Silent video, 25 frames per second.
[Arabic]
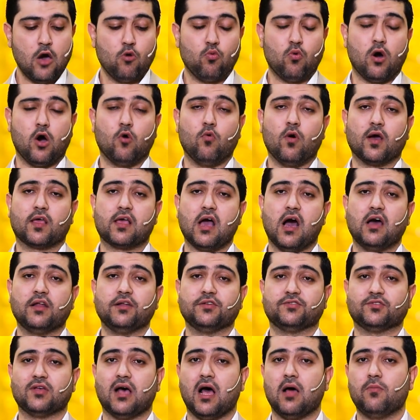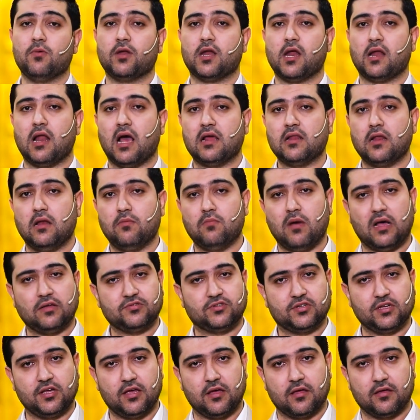وهو كان صابرا عن
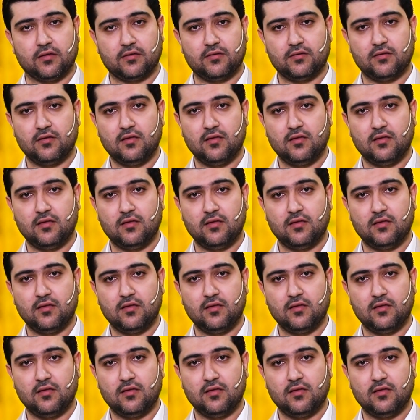المعصيه